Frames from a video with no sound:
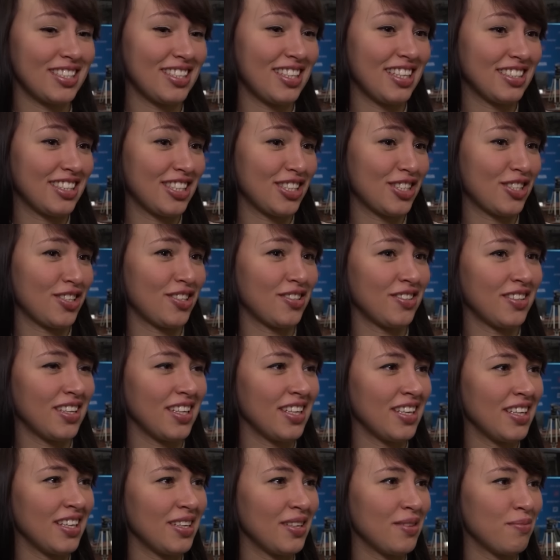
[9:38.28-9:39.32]
że ten sezon
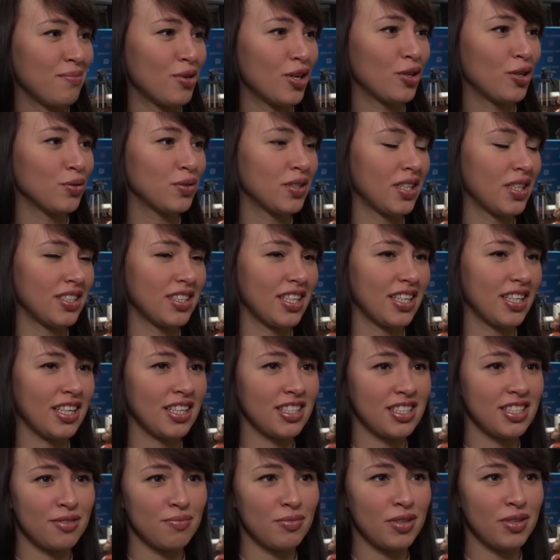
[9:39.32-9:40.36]
y, mogę uznać za
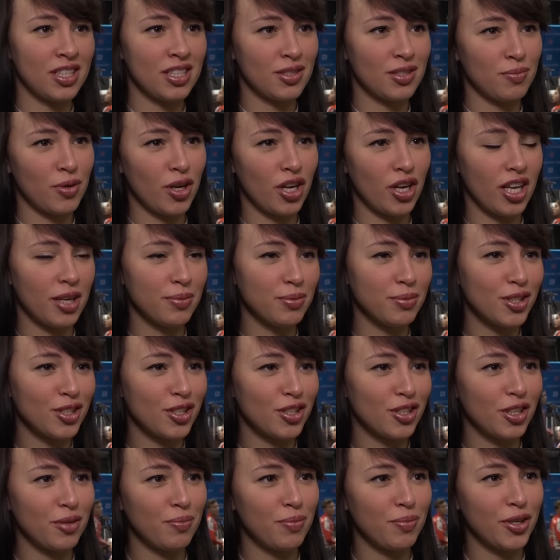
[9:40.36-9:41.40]
jeden z moich y, lepszych
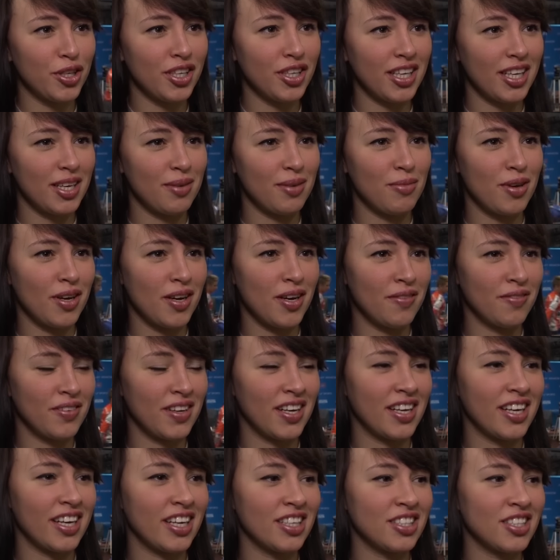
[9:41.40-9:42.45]
do tej pory, jaki miałam w
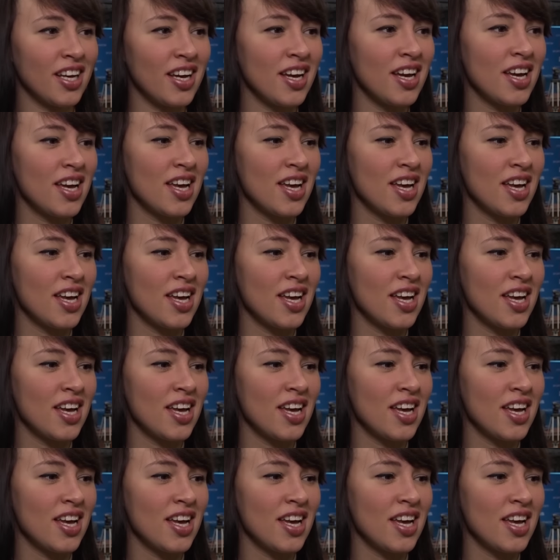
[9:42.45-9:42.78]
karierze.